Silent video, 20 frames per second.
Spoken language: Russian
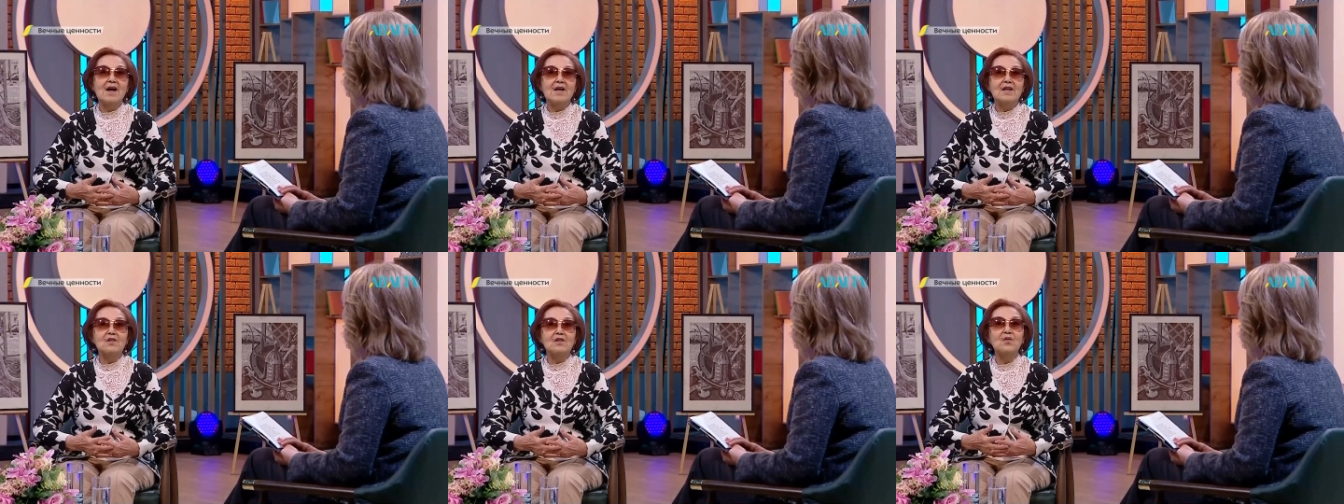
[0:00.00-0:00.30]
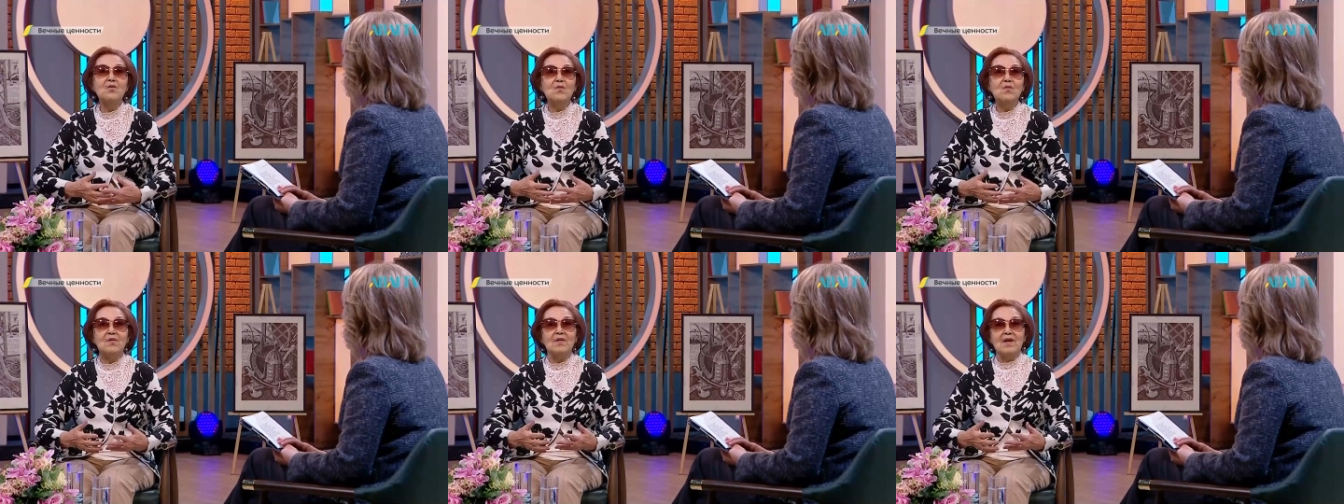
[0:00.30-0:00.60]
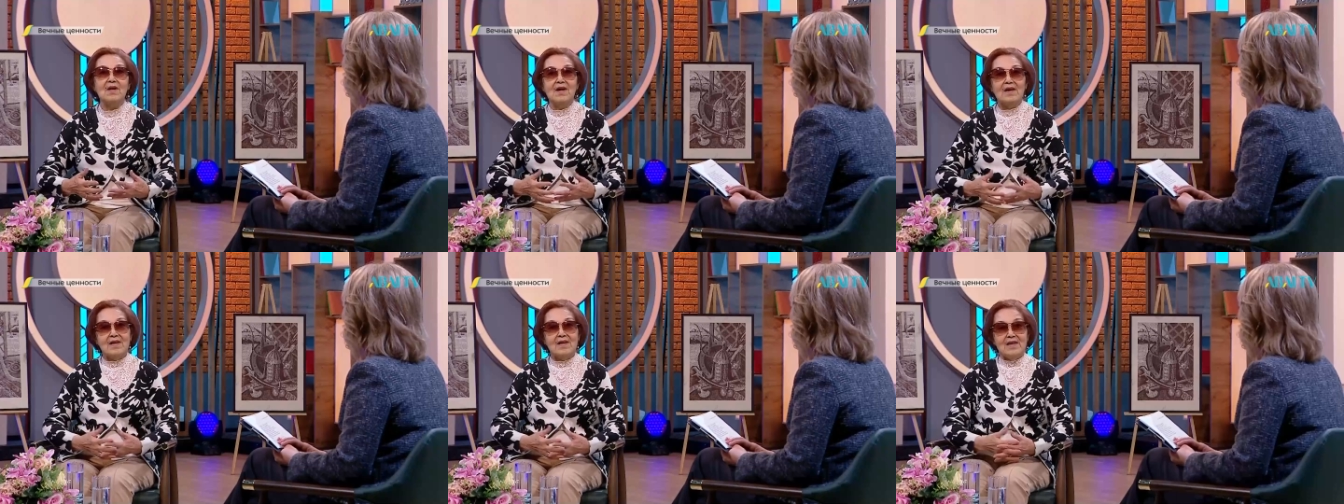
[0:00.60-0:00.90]
ну,
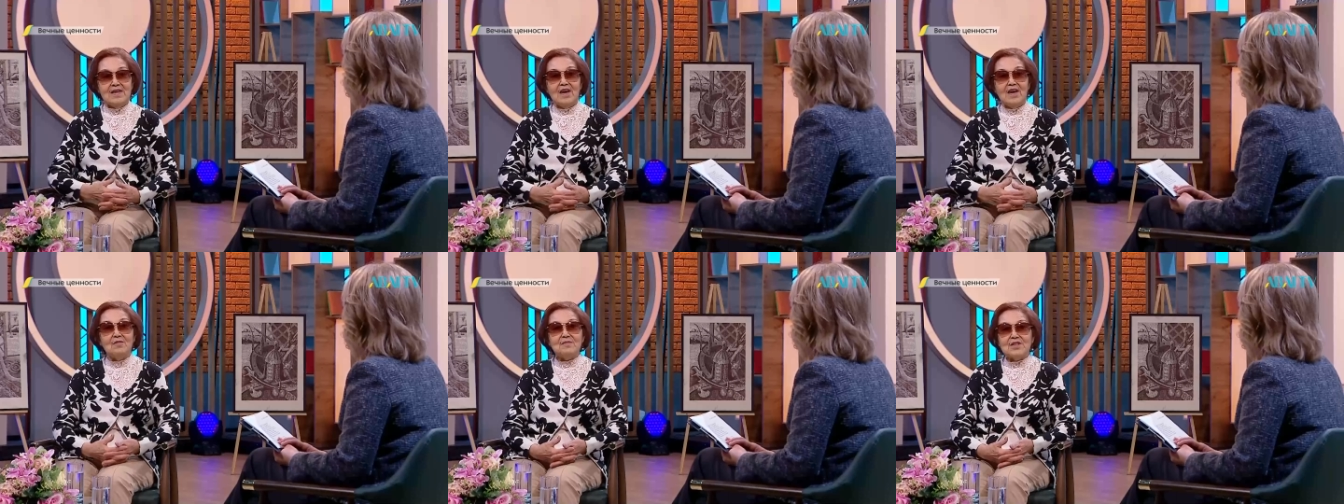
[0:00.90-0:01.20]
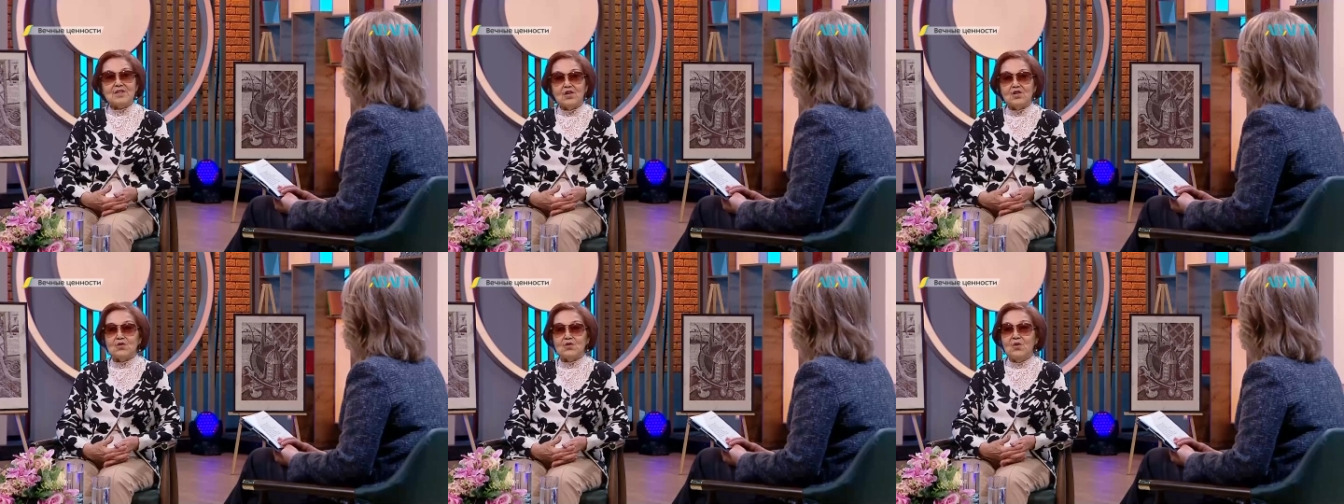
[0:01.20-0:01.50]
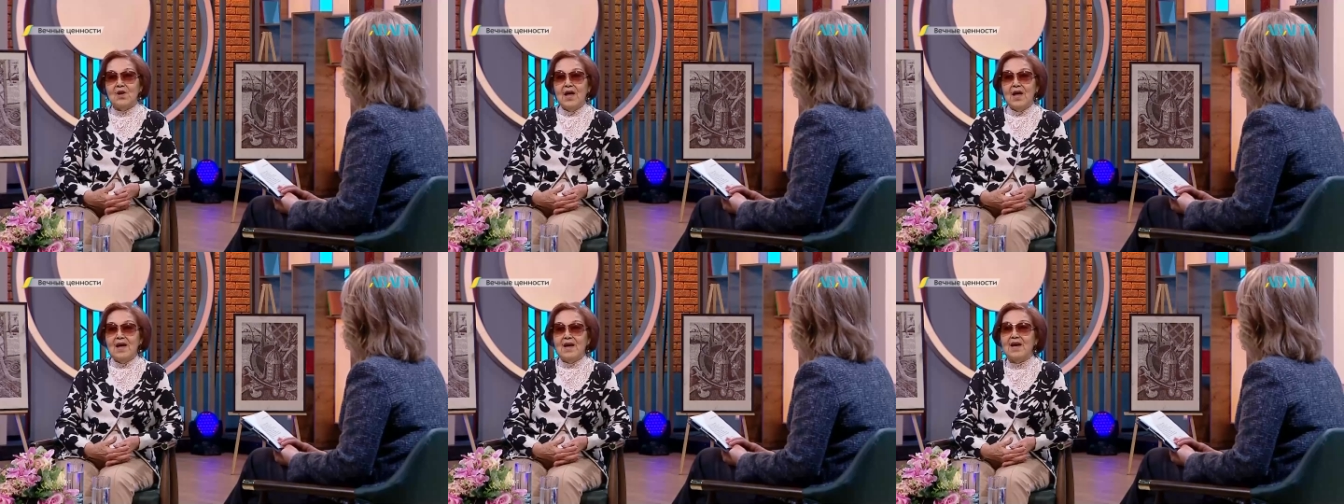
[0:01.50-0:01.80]
я вам скажу,
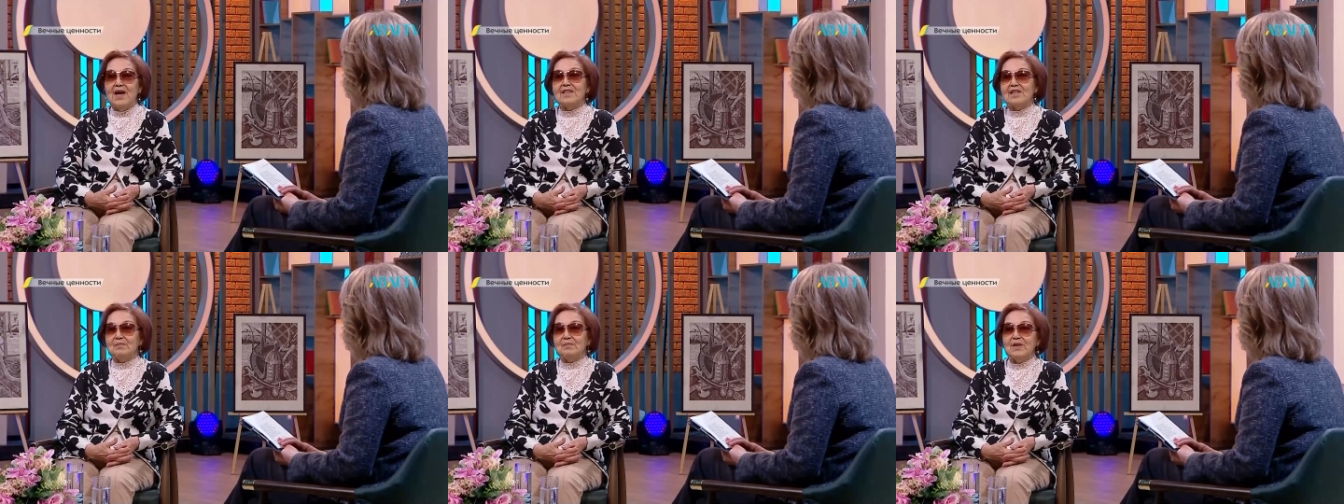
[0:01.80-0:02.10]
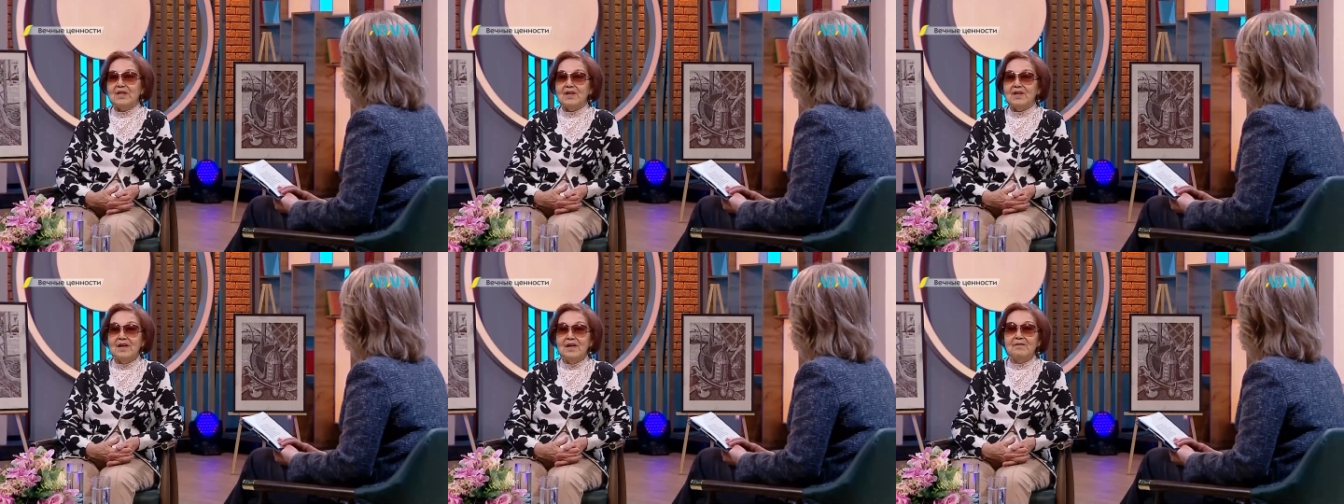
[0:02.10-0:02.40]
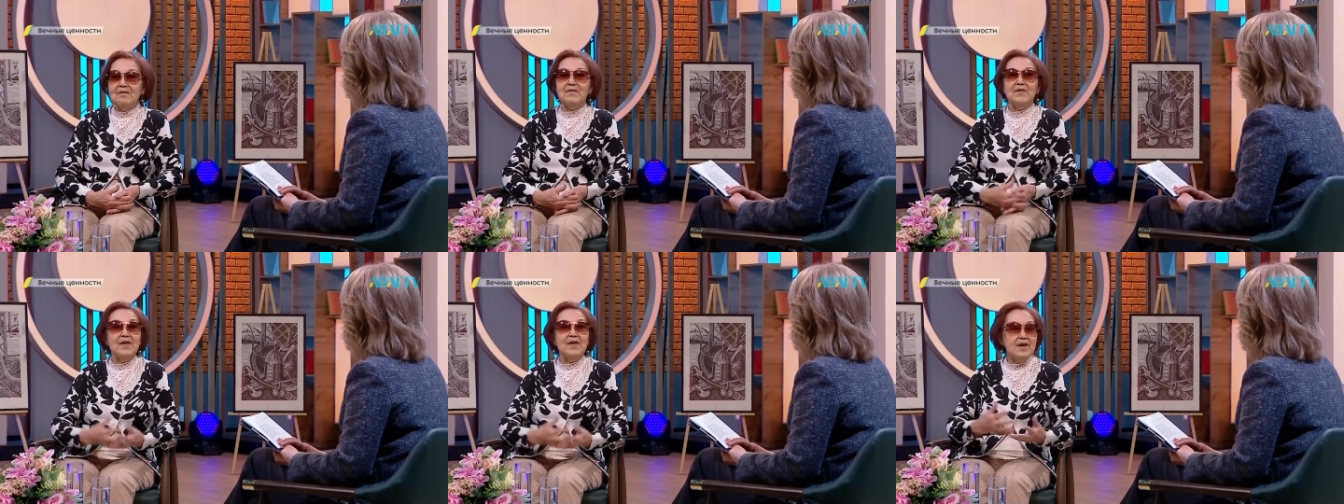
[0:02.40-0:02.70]
это было
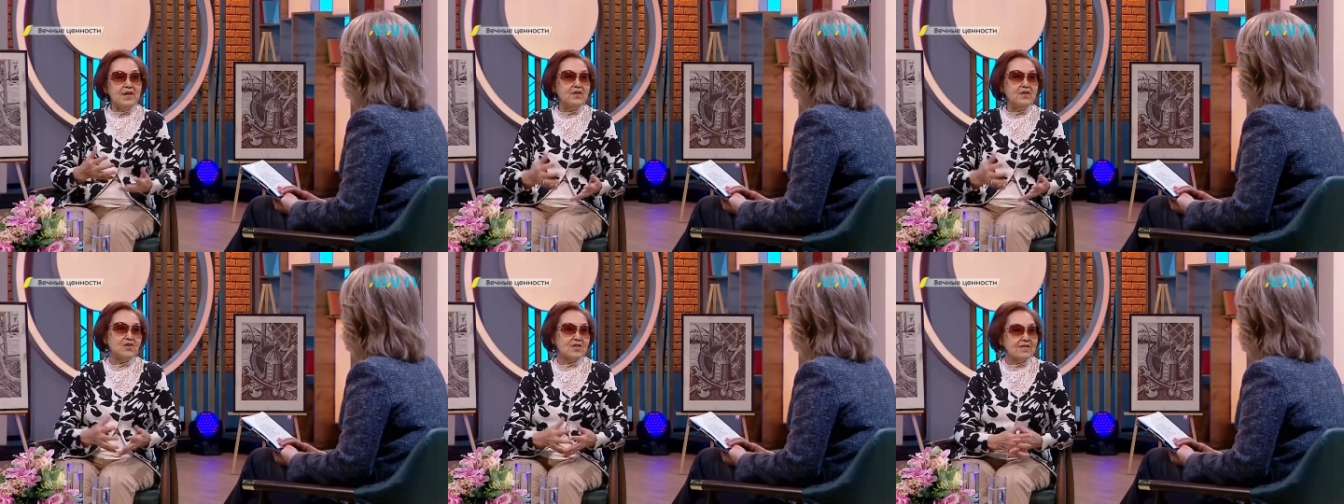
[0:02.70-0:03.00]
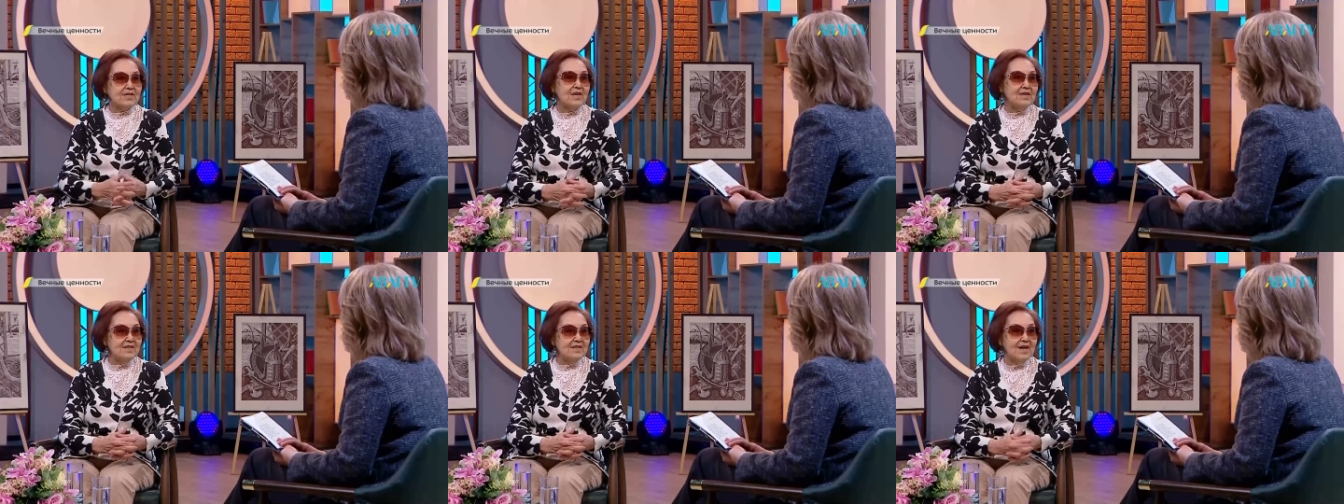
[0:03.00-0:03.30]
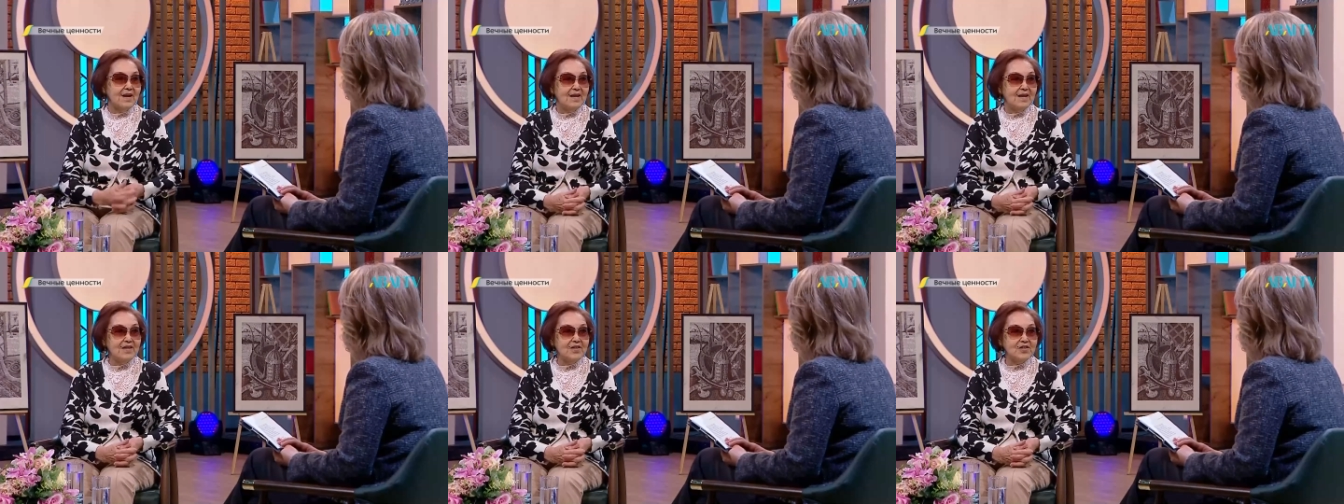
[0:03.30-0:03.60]
феерическое
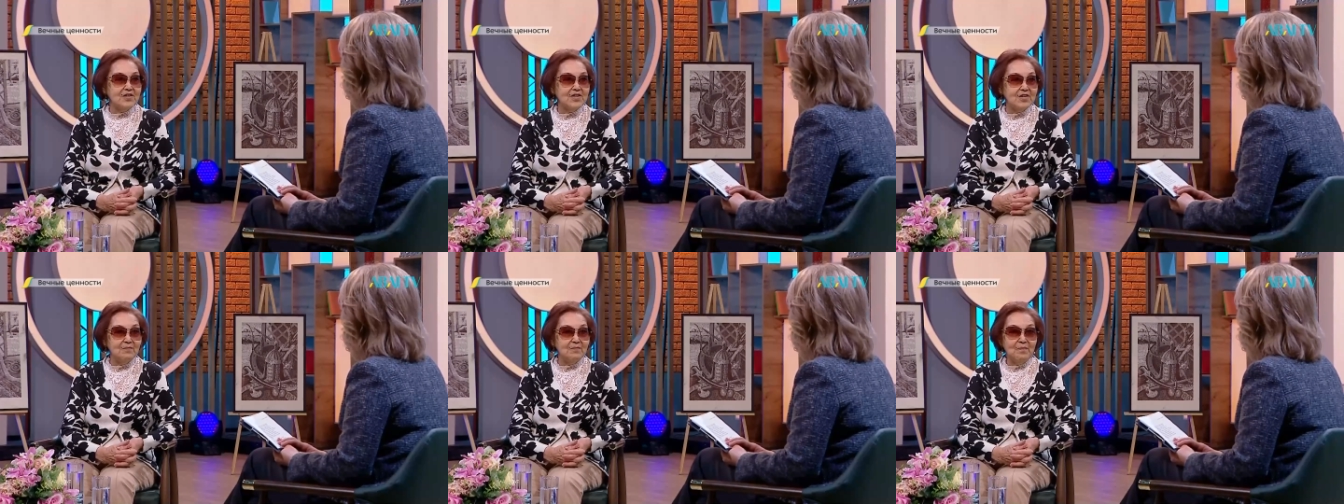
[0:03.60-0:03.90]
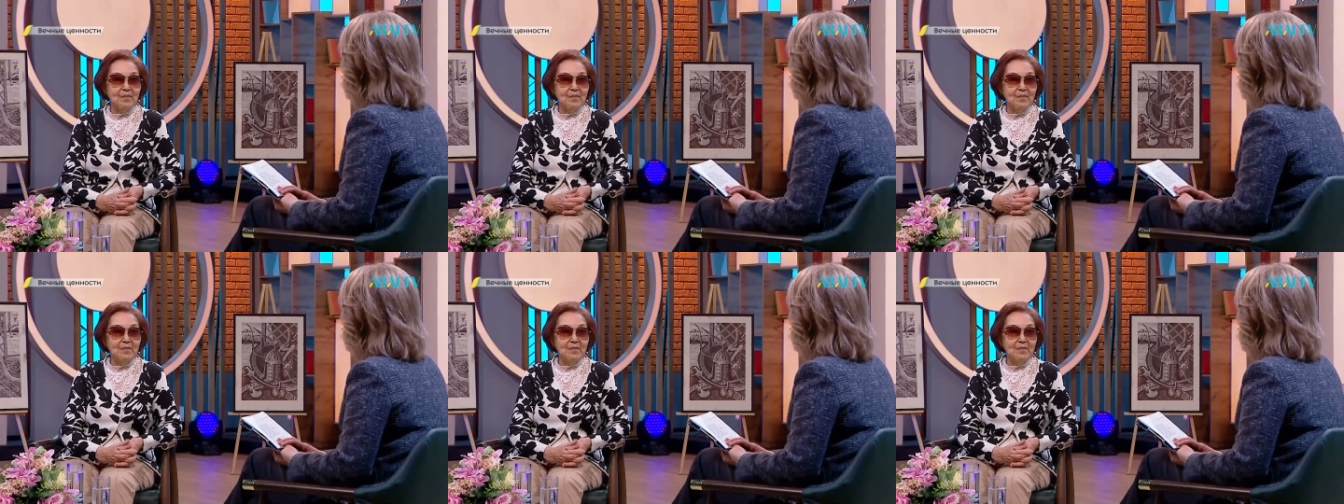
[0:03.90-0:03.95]
зрелище.